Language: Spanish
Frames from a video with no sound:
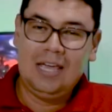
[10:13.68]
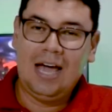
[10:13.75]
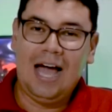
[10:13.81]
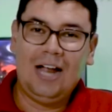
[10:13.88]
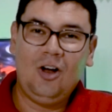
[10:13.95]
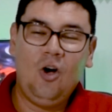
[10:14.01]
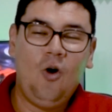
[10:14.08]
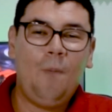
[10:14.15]

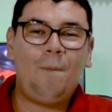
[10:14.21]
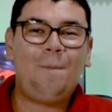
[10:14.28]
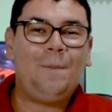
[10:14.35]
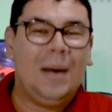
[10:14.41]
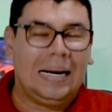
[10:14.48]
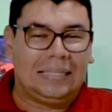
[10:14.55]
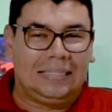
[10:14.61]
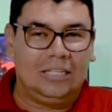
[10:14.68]
algo
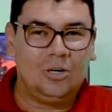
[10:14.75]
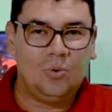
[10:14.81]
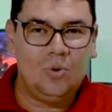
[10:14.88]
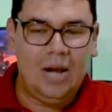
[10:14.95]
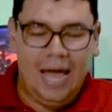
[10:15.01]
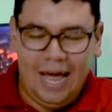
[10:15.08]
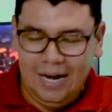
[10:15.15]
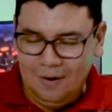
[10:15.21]

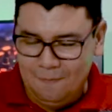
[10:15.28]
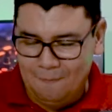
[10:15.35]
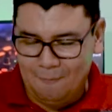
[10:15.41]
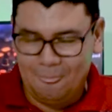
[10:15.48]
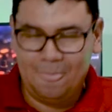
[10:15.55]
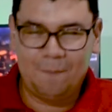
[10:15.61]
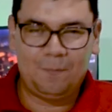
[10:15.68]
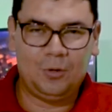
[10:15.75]
particular,
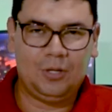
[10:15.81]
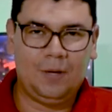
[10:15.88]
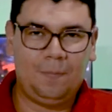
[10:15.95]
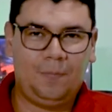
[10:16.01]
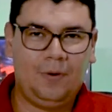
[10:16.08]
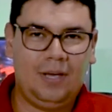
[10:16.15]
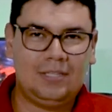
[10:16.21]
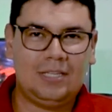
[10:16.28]
porque
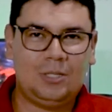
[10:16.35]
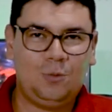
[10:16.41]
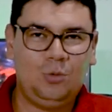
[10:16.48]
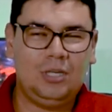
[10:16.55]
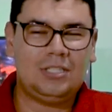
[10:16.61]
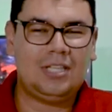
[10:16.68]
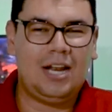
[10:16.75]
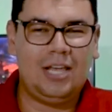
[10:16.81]
pues es
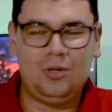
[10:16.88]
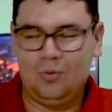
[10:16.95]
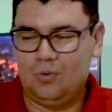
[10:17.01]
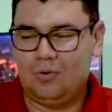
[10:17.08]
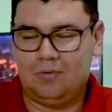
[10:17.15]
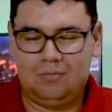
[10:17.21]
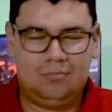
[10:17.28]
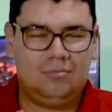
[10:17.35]
muy extraño
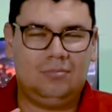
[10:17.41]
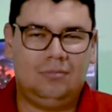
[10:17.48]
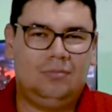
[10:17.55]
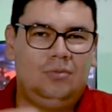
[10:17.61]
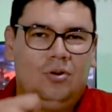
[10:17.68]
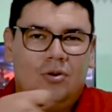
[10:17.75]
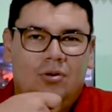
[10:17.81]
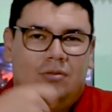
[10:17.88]

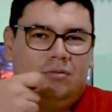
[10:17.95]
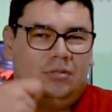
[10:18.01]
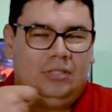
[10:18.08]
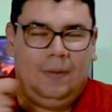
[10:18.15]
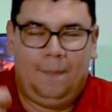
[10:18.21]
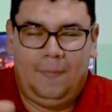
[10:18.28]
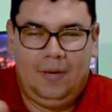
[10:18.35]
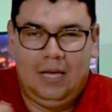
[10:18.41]
uno
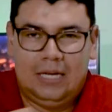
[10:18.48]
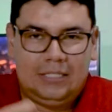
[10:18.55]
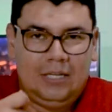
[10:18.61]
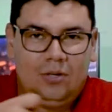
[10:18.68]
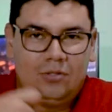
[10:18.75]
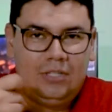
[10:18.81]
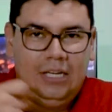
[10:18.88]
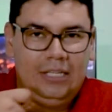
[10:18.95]

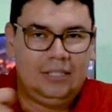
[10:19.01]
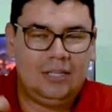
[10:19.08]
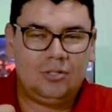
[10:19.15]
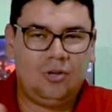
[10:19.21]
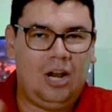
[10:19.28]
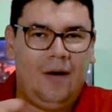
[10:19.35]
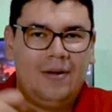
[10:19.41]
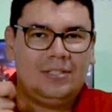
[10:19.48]
cepillarse los
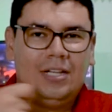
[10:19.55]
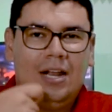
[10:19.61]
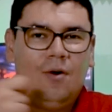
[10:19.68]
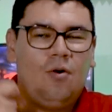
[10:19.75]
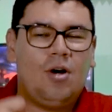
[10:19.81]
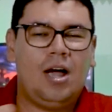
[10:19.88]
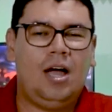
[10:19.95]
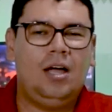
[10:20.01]
dientes o lavarse la
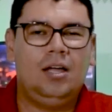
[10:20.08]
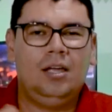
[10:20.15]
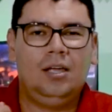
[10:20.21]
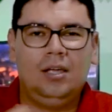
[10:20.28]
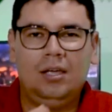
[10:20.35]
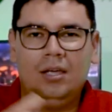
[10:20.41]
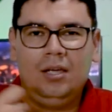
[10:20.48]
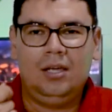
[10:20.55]
boca
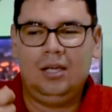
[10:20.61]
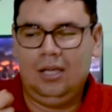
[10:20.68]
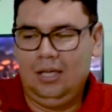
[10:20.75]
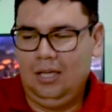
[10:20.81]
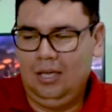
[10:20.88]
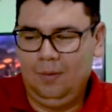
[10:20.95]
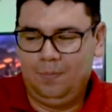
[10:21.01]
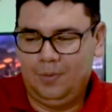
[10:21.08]

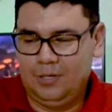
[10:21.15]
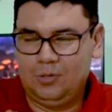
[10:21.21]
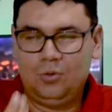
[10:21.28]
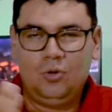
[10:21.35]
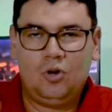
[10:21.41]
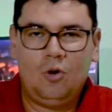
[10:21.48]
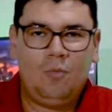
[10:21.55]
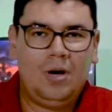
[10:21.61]
y pues
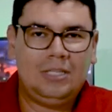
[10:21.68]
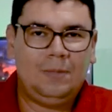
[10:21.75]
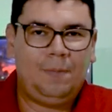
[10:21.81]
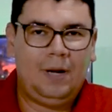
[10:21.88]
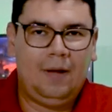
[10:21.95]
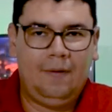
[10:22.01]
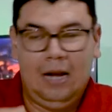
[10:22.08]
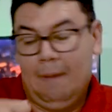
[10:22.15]
uno cómo hace
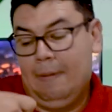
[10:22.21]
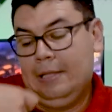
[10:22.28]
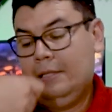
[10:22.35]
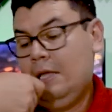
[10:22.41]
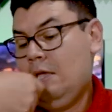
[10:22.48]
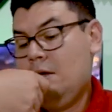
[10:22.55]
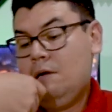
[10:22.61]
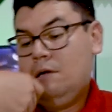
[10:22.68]
para ver la
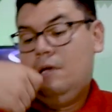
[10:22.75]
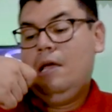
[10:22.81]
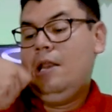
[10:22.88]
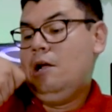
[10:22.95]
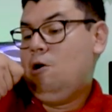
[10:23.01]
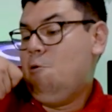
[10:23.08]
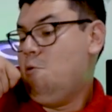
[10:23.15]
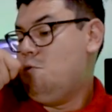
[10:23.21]
pantalla,
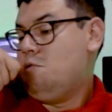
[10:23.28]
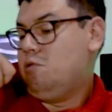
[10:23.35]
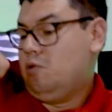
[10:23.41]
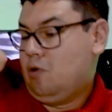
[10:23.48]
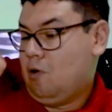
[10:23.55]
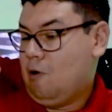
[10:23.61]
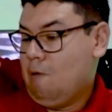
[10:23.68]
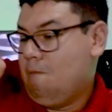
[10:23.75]
quedaría como,
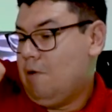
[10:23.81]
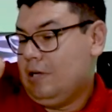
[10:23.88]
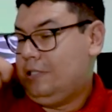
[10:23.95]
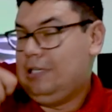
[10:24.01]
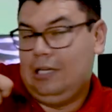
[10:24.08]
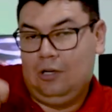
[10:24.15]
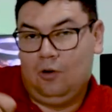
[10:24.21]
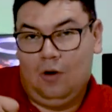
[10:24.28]
como
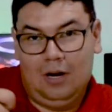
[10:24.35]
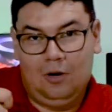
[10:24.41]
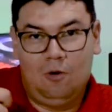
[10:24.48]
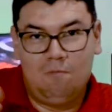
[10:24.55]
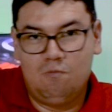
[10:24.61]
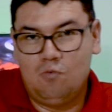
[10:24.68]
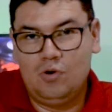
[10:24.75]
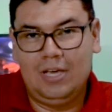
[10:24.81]
así, ¿no?
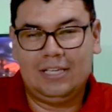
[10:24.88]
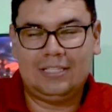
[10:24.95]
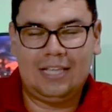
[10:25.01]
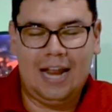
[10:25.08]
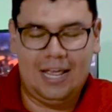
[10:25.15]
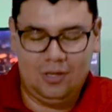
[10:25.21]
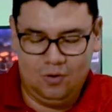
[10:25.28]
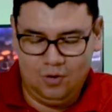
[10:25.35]
Algo muy
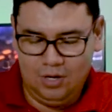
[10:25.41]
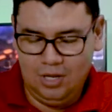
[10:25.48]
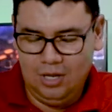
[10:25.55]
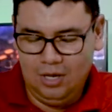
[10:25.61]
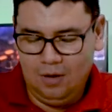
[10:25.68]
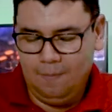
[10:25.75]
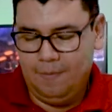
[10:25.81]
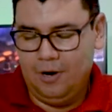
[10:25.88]
extraño,
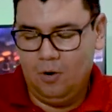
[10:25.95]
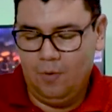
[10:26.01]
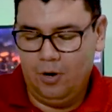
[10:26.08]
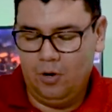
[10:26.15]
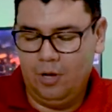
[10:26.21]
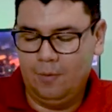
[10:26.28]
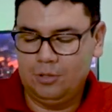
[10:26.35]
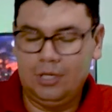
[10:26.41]
pero
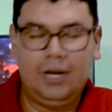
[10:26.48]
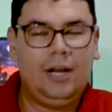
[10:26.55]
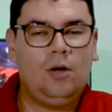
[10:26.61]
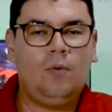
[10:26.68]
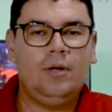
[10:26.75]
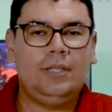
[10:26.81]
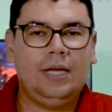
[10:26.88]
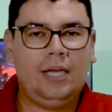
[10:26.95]
bueno, debemos tener
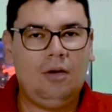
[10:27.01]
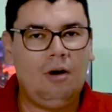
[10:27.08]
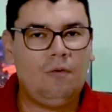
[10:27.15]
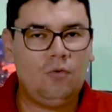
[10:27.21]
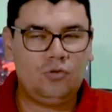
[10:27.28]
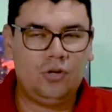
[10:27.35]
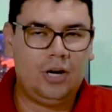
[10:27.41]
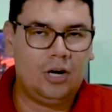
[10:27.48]
en cuenta que va
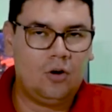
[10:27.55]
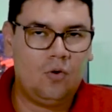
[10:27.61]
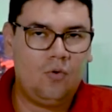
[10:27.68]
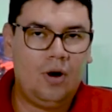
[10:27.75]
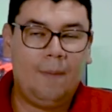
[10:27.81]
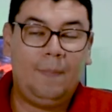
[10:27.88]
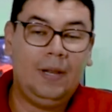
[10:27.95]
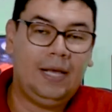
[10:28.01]
a funcionar con
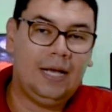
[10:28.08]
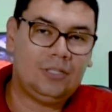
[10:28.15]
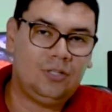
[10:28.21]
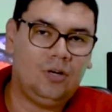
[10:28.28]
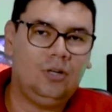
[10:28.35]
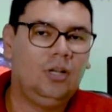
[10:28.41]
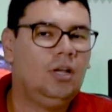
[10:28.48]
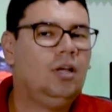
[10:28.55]
una
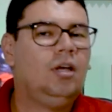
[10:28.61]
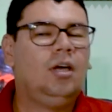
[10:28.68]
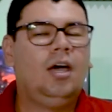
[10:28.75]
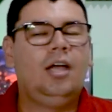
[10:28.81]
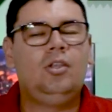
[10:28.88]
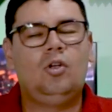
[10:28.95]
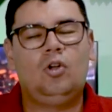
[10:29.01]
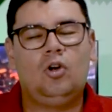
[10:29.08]
aplicación
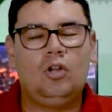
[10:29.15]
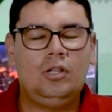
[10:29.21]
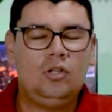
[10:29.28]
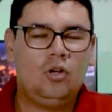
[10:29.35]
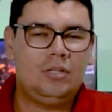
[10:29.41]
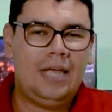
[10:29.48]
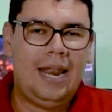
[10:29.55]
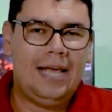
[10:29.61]
en donde
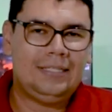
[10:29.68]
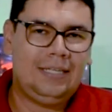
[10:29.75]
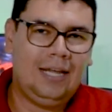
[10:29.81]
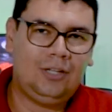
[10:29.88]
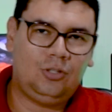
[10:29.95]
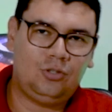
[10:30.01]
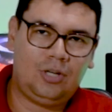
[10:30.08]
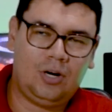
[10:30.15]
nos dará
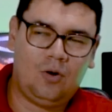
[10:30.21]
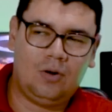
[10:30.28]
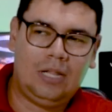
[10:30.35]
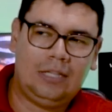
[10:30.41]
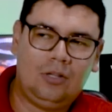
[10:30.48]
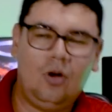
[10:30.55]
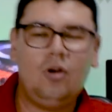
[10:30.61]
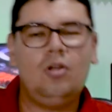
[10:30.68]
ciertos
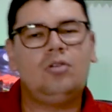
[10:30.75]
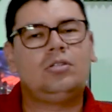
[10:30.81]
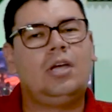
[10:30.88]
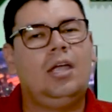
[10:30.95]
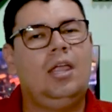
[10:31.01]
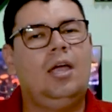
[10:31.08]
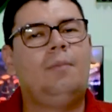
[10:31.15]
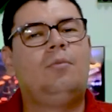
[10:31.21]
recordatorios,
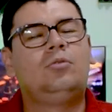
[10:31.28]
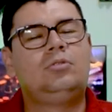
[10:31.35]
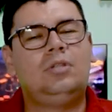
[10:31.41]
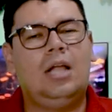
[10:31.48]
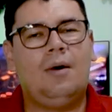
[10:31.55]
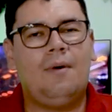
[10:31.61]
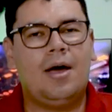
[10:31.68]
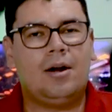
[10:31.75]
que debemos
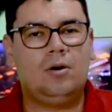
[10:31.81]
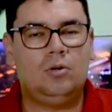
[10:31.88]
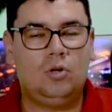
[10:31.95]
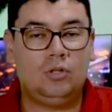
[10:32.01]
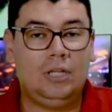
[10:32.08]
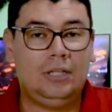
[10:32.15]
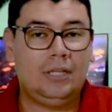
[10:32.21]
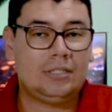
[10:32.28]
lavarnos
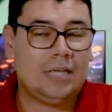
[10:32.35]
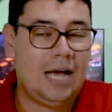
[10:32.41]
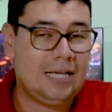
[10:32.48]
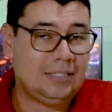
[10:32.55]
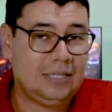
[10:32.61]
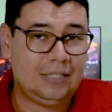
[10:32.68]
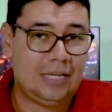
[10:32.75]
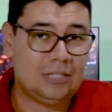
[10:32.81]
los dientes
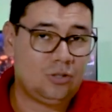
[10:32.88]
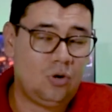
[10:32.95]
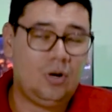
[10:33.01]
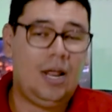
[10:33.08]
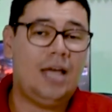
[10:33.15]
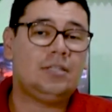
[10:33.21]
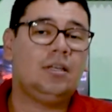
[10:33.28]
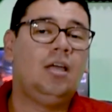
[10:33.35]
cada ciertas
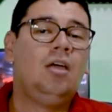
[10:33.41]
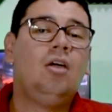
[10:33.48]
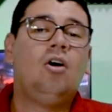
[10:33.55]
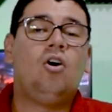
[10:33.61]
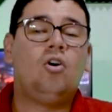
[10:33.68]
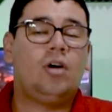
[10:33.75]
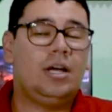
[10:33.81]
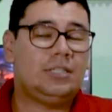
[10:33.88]
horas,
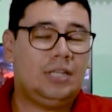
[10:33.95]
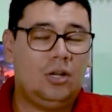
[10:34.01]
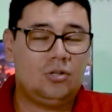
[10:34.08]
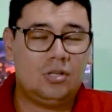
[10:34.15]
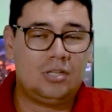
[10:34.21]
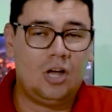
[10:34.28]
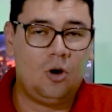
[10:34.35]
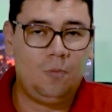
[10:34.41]
o que se nos
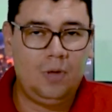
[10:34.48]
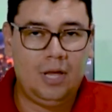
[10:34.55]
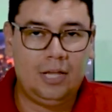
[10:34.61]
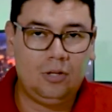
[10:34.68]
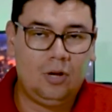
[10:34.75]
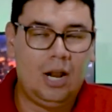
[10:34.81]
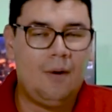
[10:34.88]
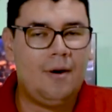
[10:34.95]
está
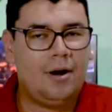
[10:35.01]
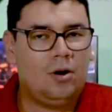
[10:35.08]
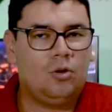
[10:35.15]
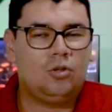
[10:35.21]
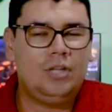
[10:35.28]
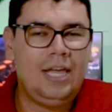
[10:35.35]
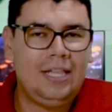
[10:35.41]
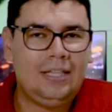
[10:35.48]
olvidando lavar
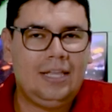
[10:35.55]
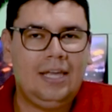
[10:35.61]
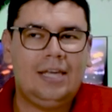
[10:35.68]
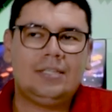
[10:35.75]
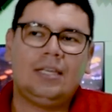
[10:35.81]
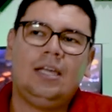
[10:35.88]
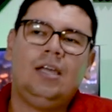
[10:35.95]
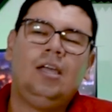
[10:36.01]
los
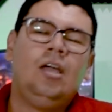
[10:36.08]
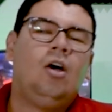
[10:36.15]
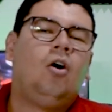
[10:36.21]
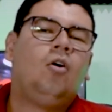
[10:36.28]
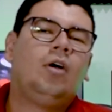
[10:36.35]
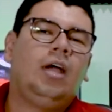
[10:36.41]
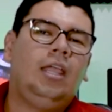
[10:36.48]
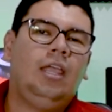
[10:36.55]
dientes,
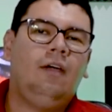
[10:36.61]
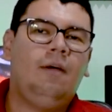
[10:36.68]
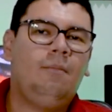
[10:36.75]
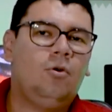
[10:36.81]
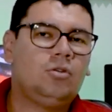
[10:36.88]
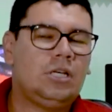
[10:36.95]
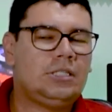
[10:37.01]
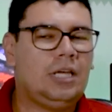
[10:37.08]
o que
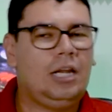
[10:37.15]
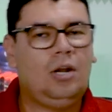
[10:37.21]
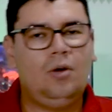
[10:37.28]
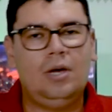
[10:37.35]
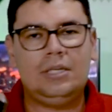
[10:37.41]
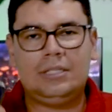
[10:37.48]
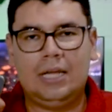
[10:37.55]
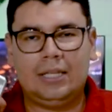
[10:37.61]
debemos hacerlo
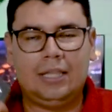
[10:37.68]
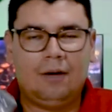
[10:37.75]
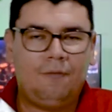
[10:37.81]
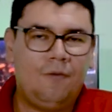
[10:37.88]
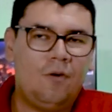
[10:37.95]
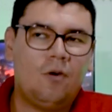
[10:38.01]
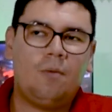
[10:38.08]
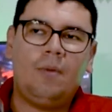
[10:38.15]
de cierta
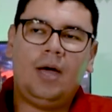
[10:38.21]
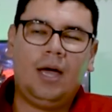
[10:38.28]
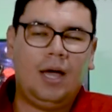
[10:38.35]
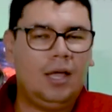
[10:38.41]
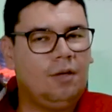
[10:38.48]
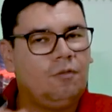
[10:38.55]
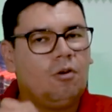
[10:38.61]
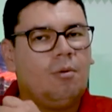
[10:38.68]

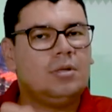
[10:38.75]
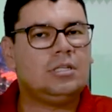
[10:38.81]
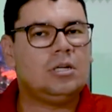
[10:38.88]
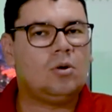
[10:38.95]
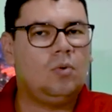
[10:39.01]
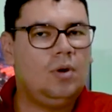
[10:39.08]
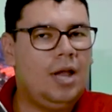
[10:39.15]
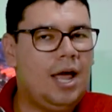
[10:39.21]
forma, de forma
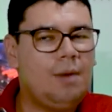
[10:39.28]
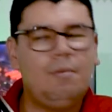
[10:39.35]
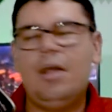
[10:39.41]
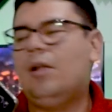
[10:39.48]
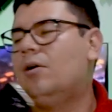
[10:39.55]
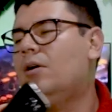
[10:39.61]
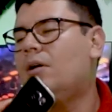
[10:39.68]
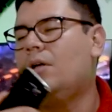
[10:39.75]
circular, bueno,